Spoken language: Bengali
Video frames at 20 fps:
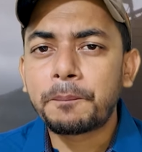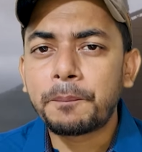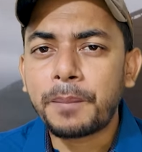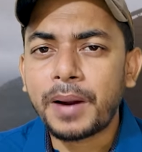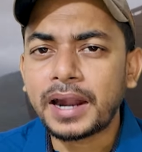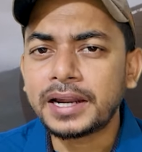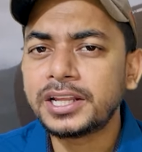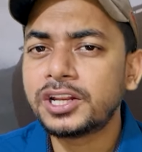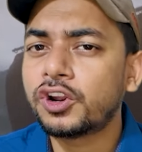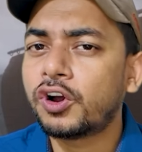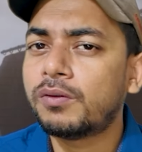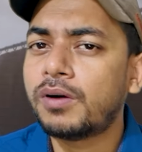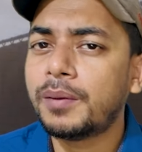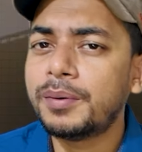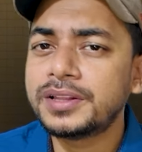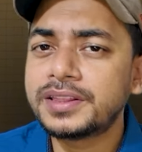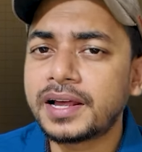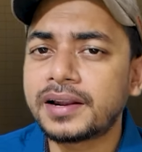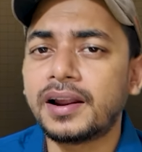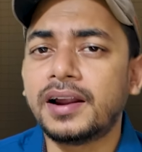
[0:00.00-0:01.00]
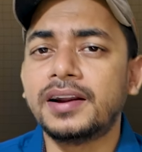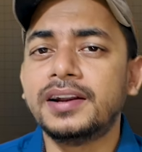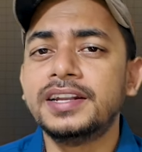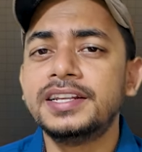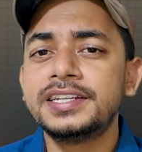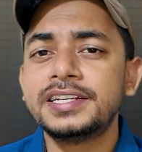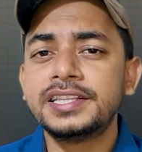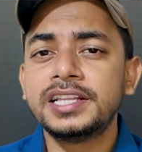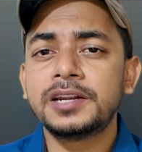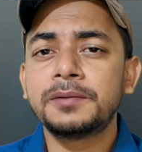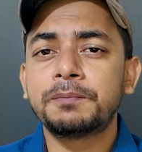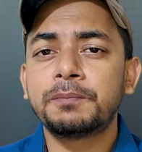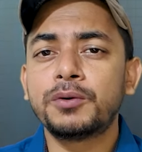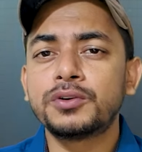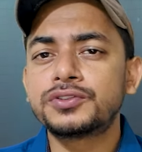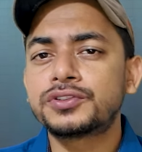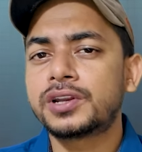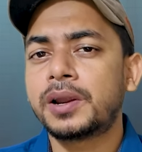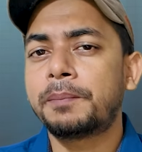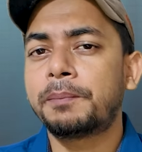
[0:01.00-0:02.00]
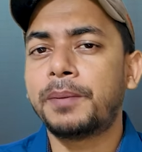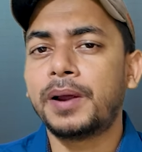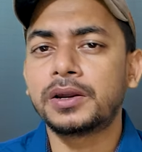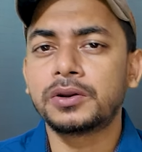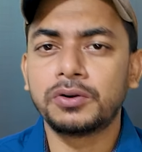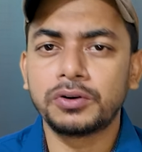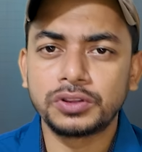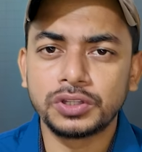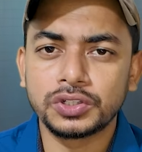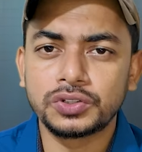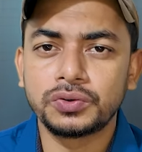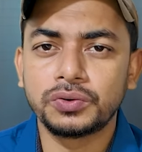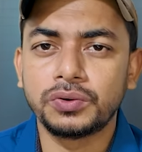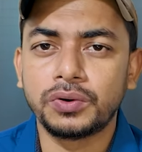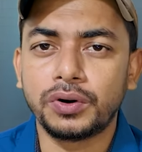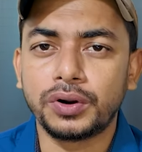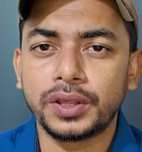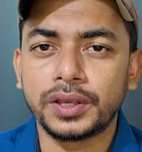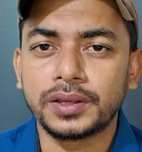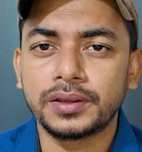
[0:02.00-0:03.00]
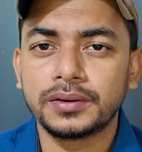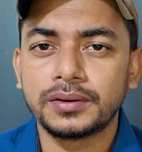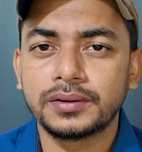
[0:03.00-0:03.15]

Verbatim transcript: পানির অভাবে তারা নিজেদের প্রস্রাব পান করতে শুরু করে